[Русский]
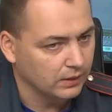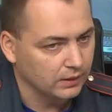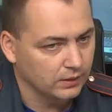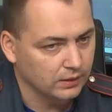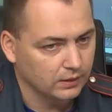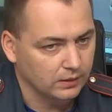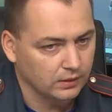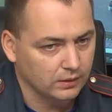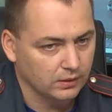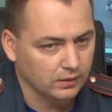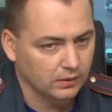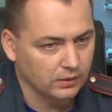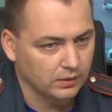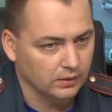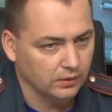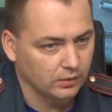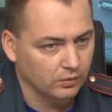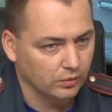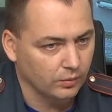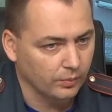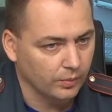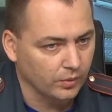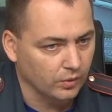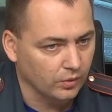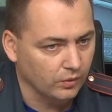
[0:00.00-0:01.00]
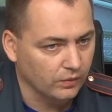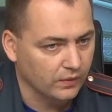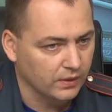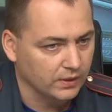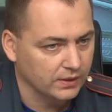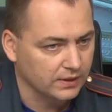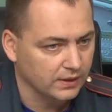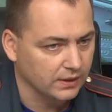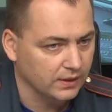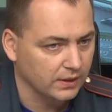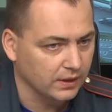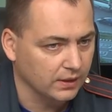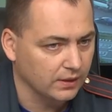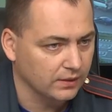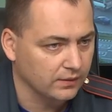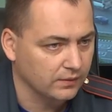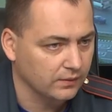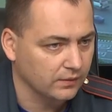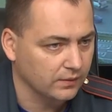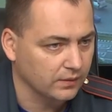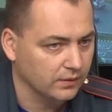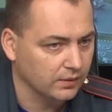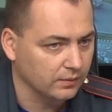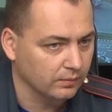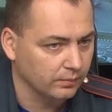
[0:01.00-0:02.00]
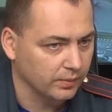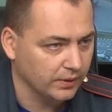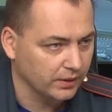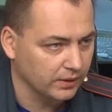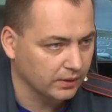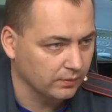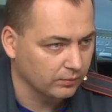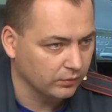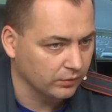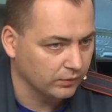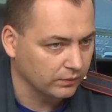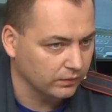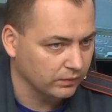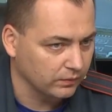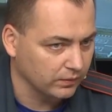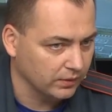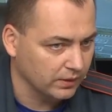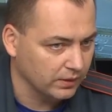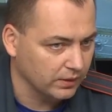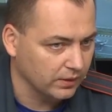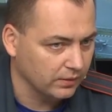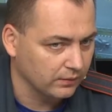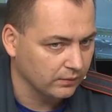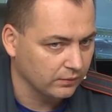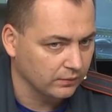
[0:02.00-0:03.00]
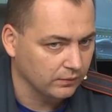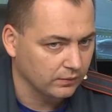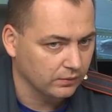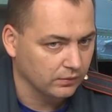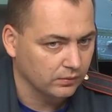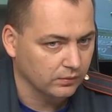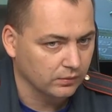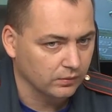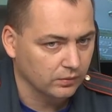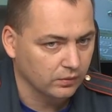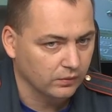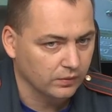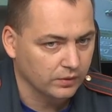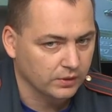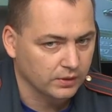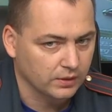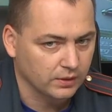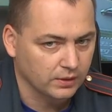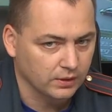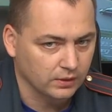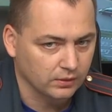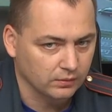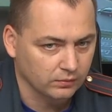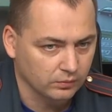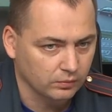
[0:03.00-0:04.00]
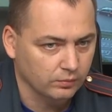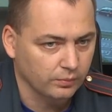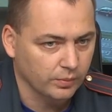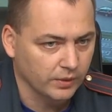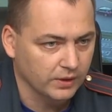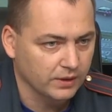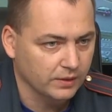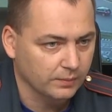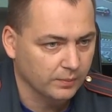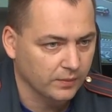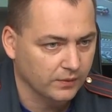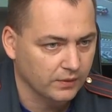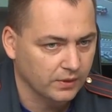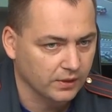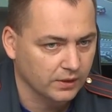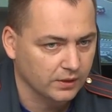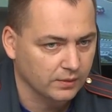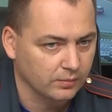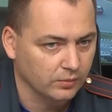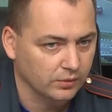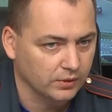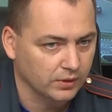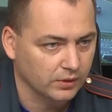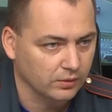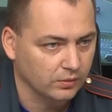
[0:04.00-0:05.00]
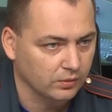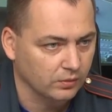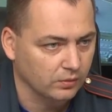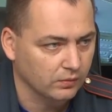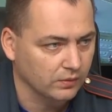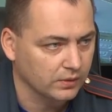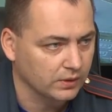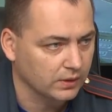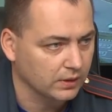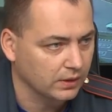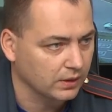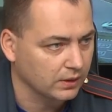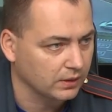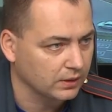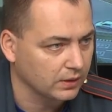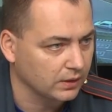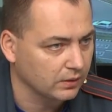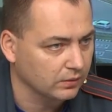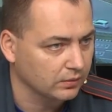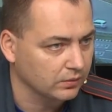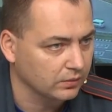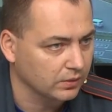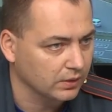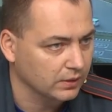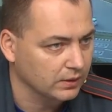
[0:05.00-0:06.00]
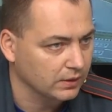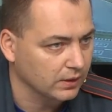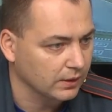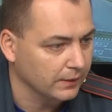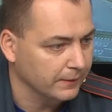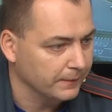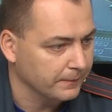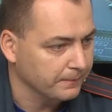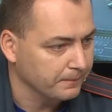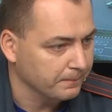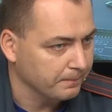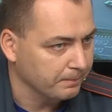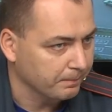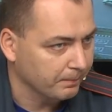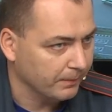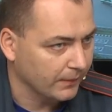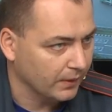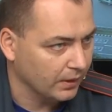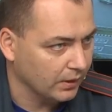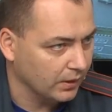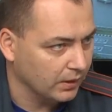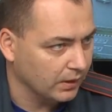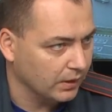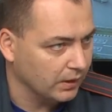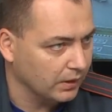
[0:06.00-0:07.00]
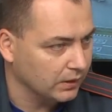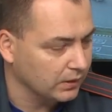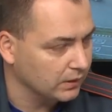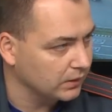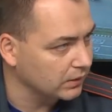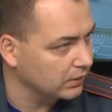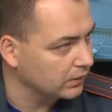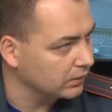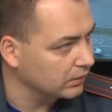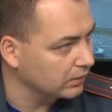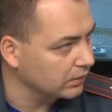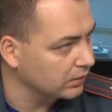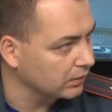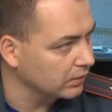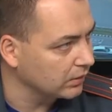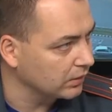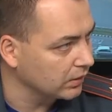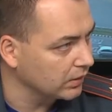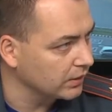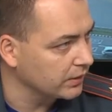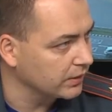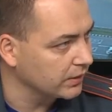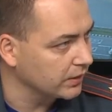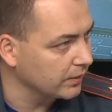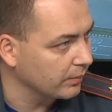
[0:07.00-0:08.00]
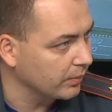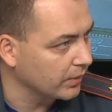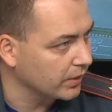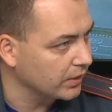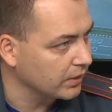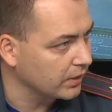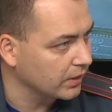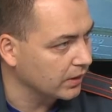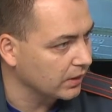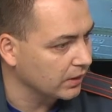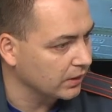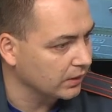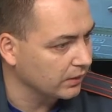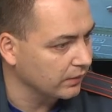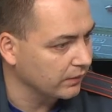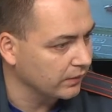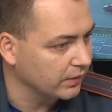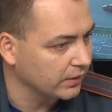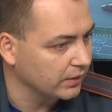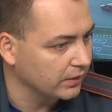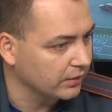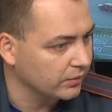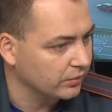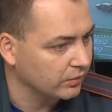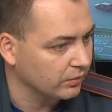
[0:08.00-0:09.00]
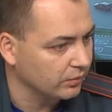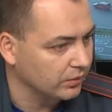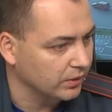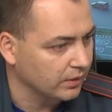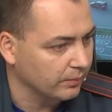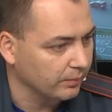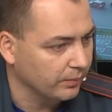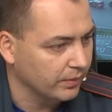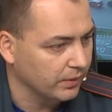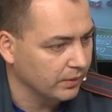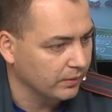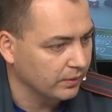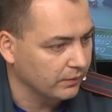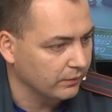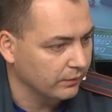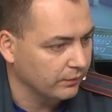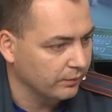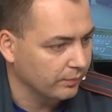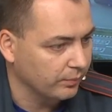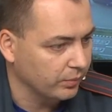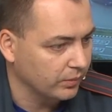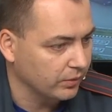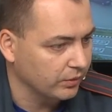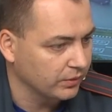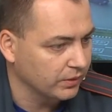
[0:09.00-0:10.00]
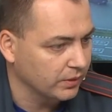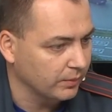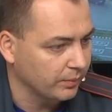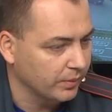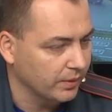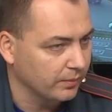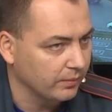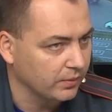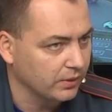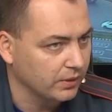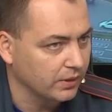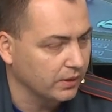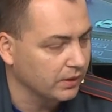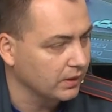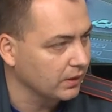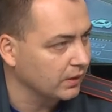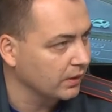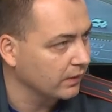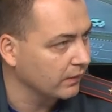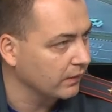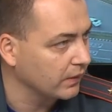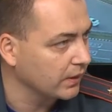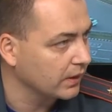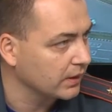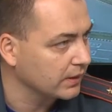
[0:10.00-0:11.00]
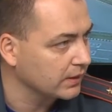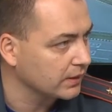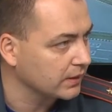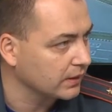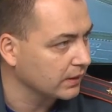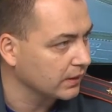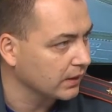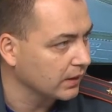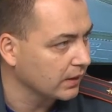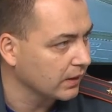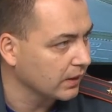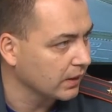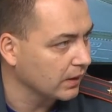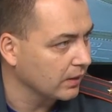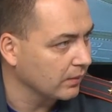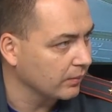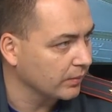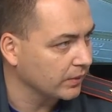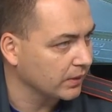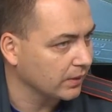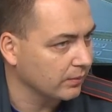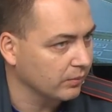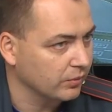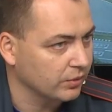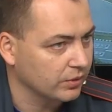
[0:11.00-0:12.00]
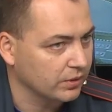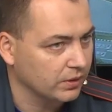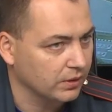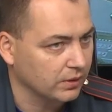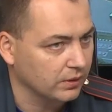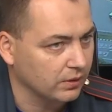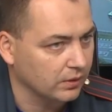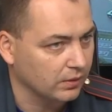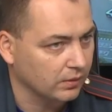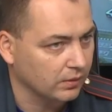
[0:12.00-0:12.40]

Э, группировка задействует. Поэтому если новости, -то, ну, в принципе, все смотрят новости, когда вот у нас горят э, лесные пожары угу. и видят, что там вплоть до применения авиации, потому что